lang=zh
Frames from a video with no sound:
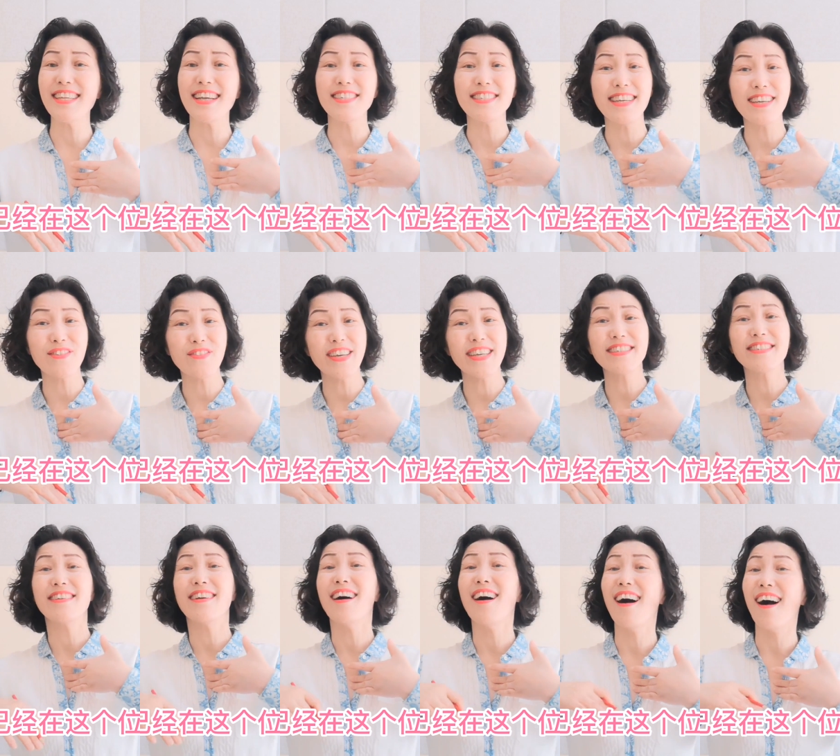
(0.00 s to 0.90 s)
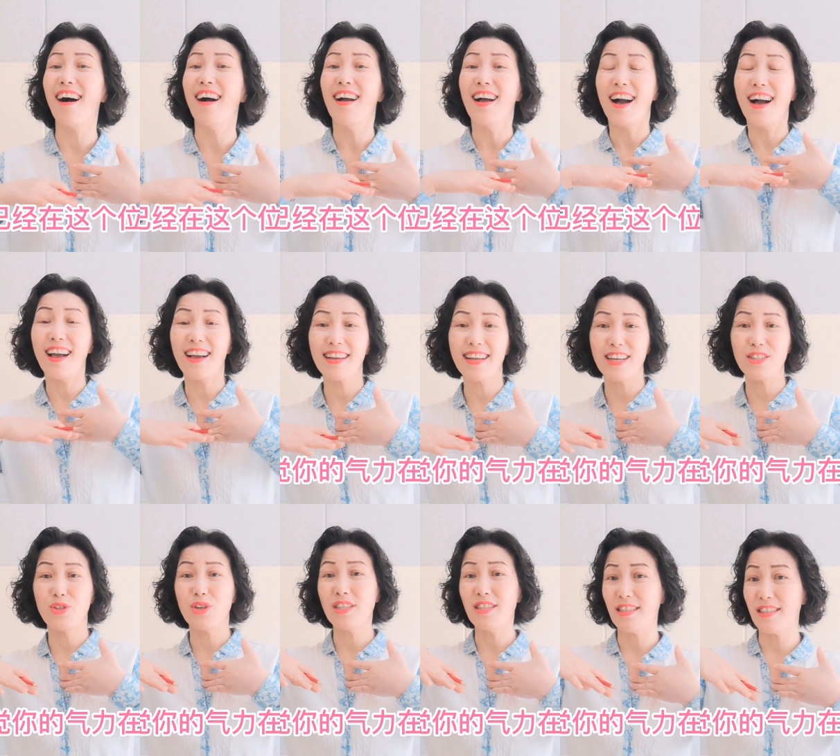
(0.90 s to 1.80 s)
在这个位置哈，哎，
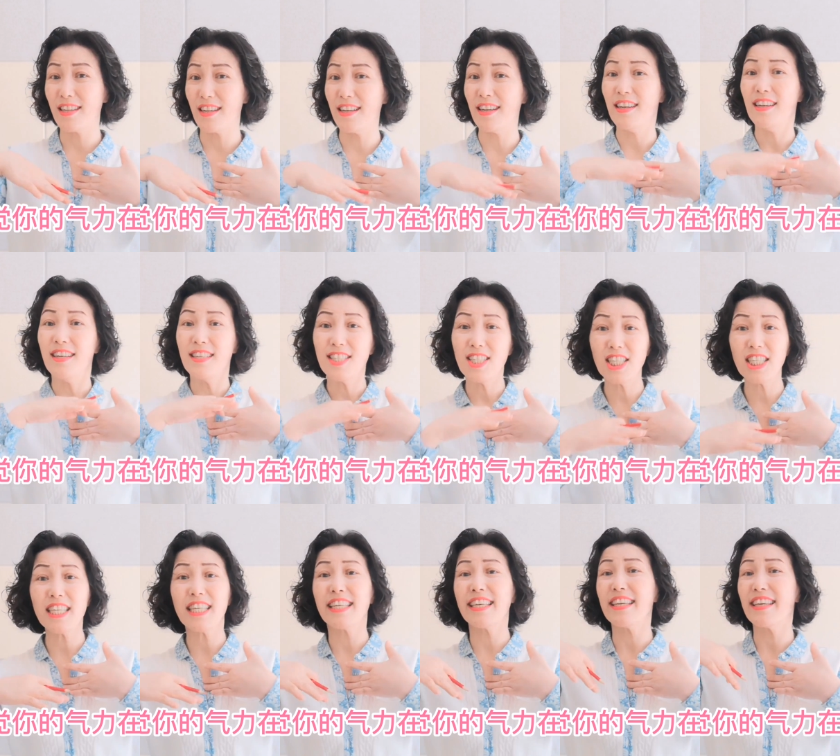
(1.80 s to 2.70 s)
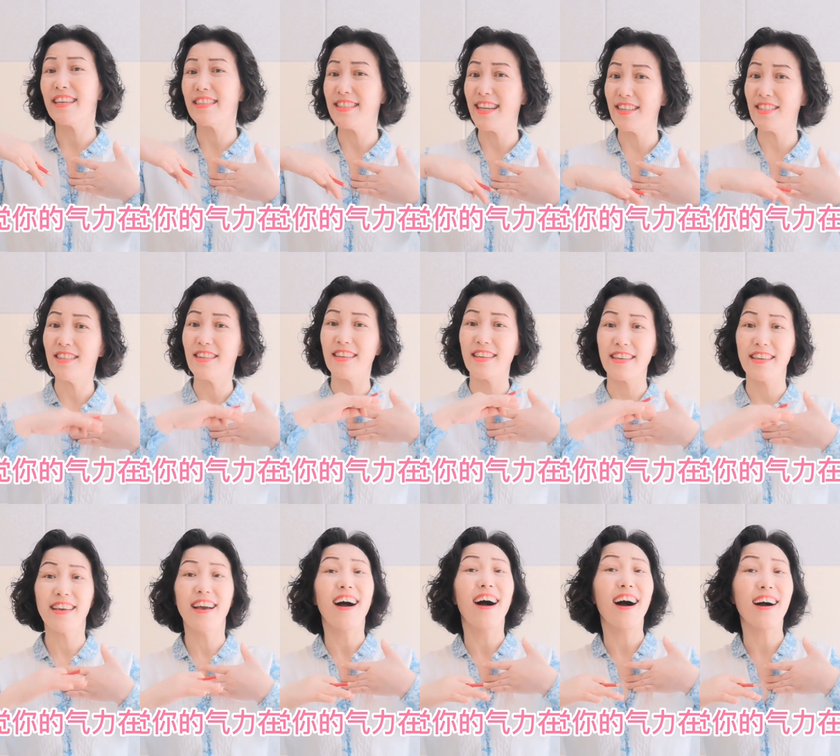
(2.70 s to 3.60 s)
感觉你的气力在这
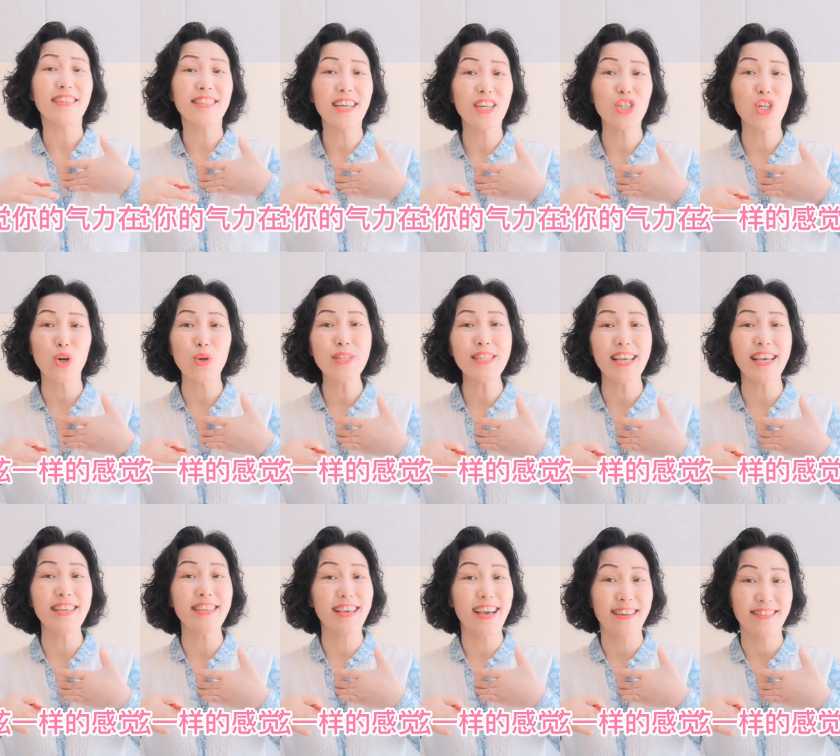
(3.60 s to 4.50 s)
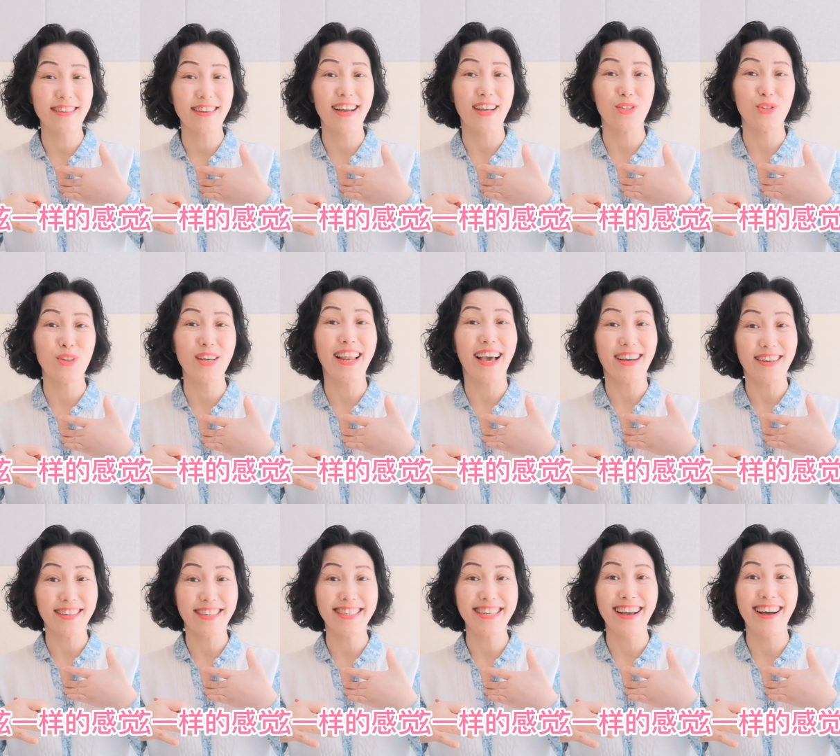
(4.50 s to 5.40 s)
里啊，像柔弦一样的感觉来
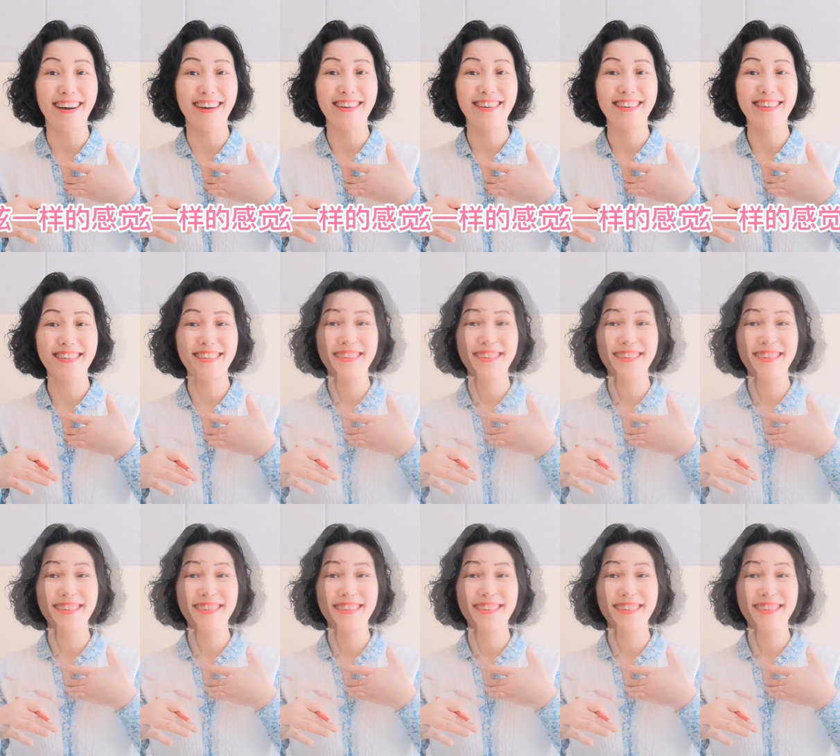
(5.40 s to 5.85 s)
歌唱。